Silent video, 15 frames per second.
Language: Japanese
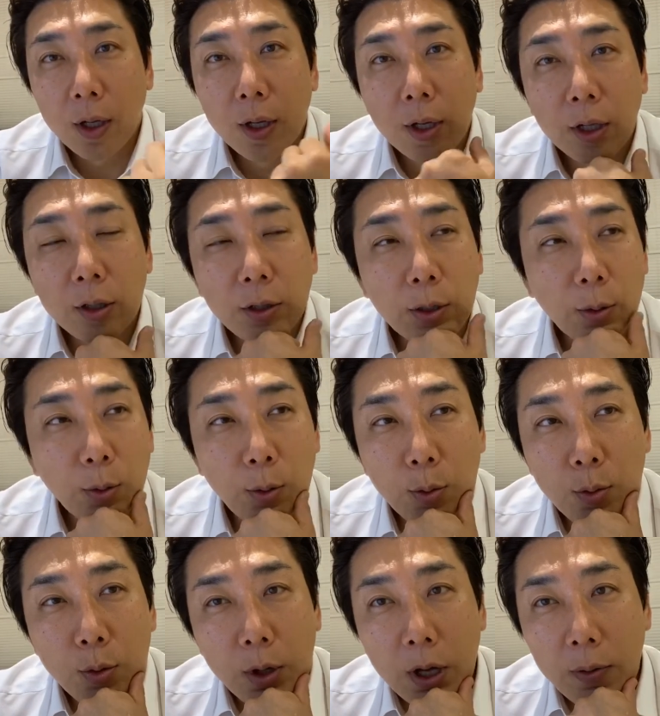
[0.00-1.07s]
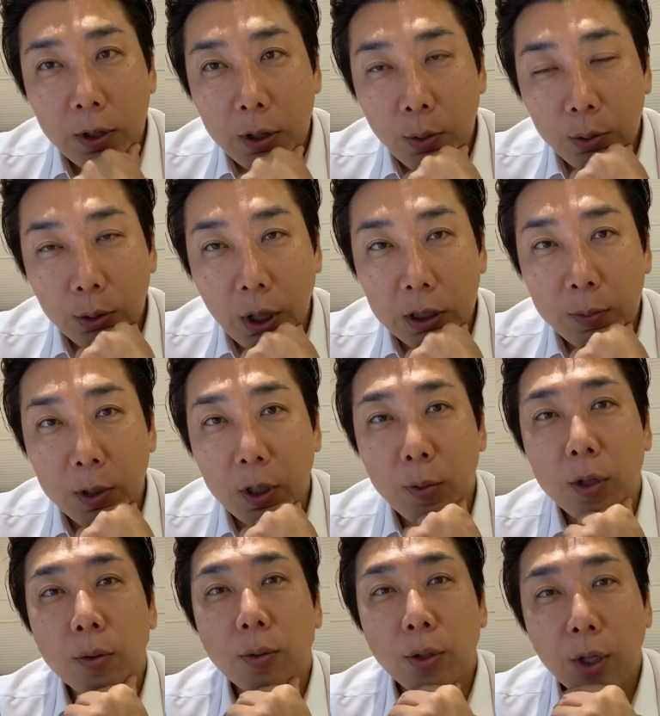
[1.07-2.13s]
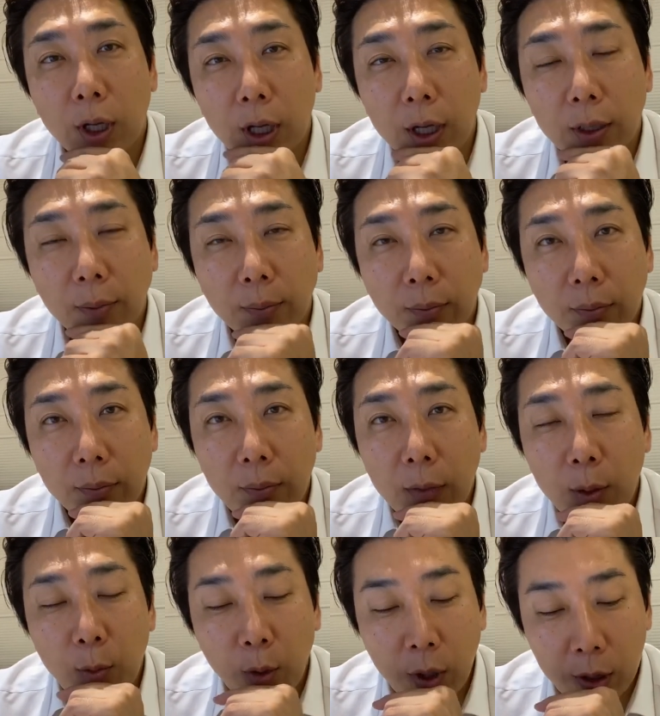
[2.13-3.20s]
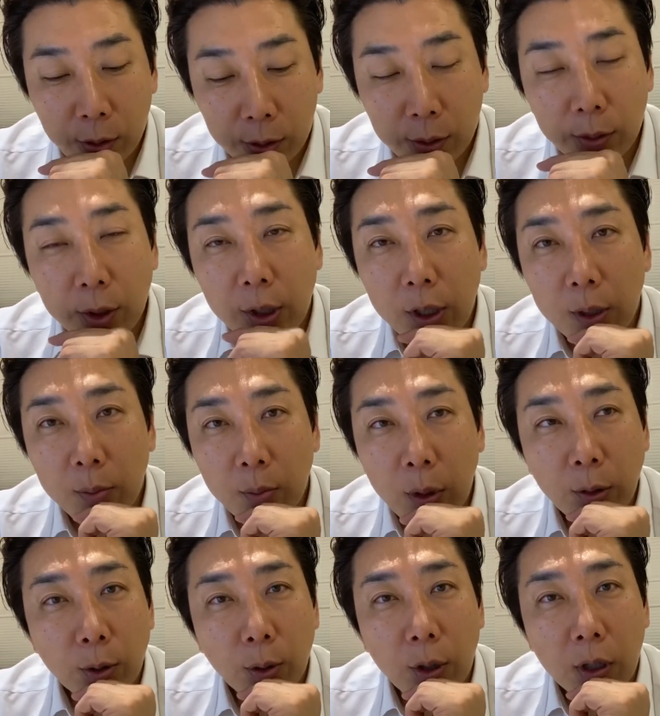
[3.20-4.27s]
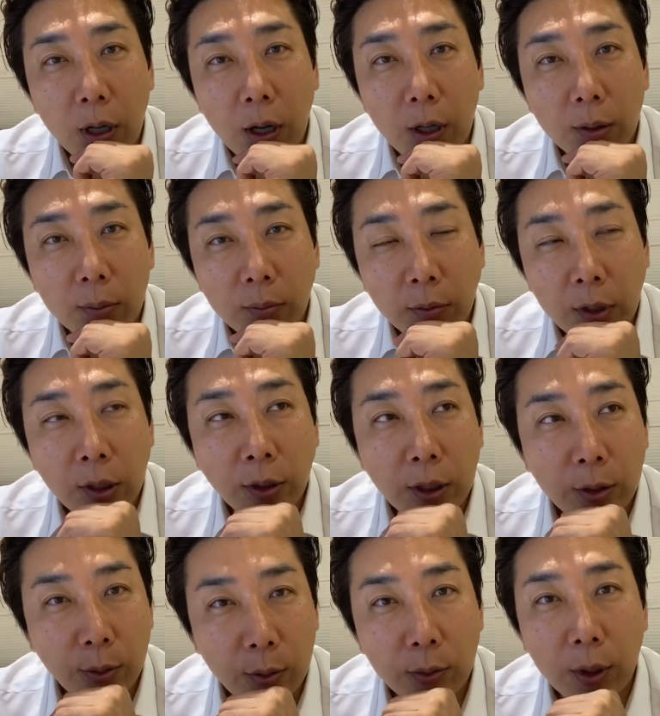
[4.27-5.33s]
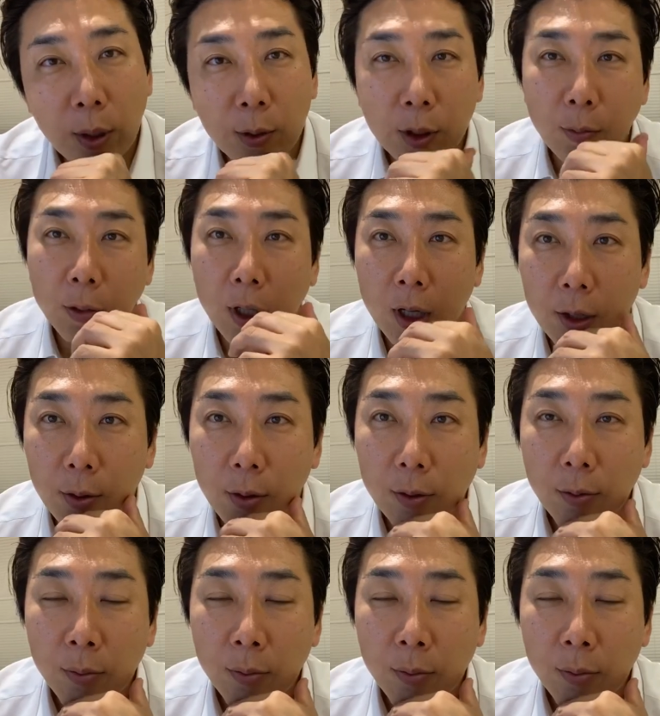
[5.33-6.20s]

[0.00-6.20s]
ですけどご公演はねほんと初めて見るんでもう単純にまずそれが明日すごく楽しみかなと、